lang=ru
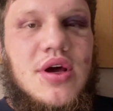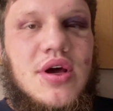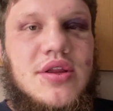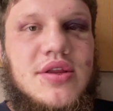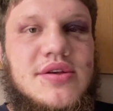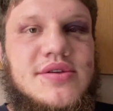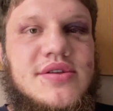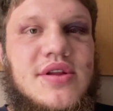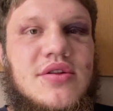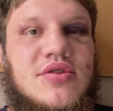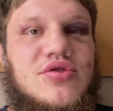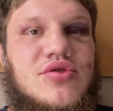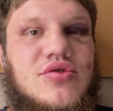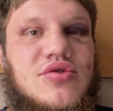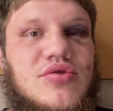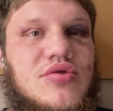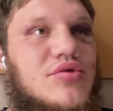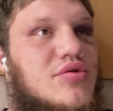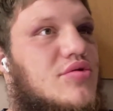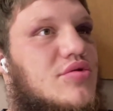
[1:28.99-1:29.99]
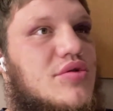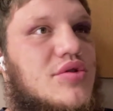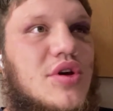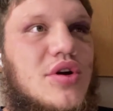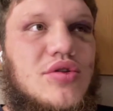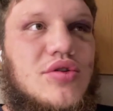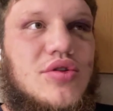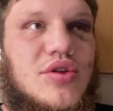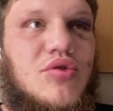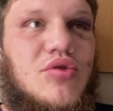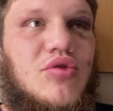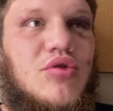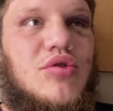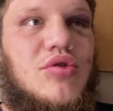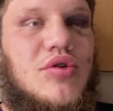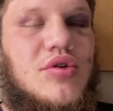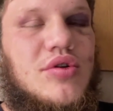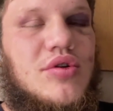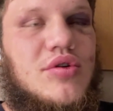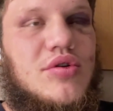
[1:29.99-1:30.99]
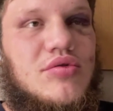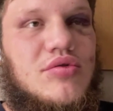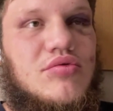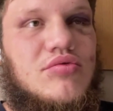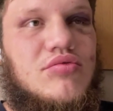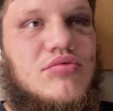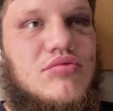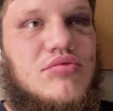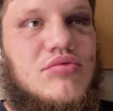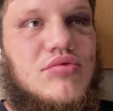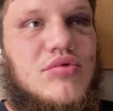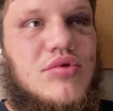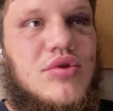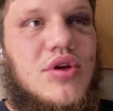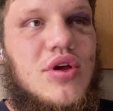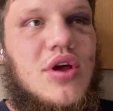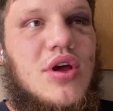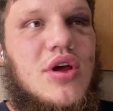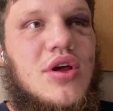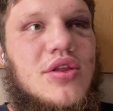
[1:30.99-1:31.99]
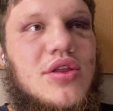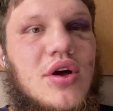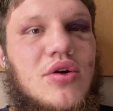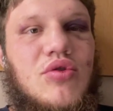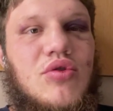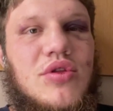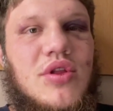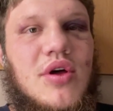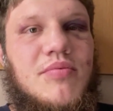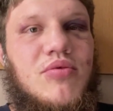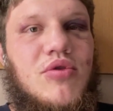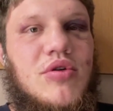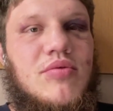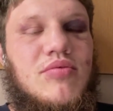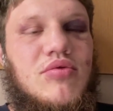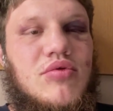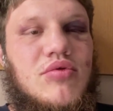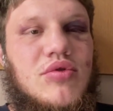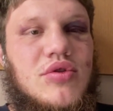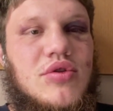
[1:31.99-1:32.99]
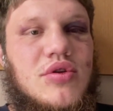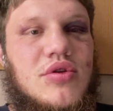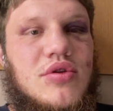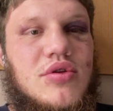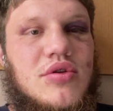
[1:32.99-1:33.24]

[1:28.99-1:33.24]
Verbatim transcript: Не знал, что так, такой, ну, такой напор будет.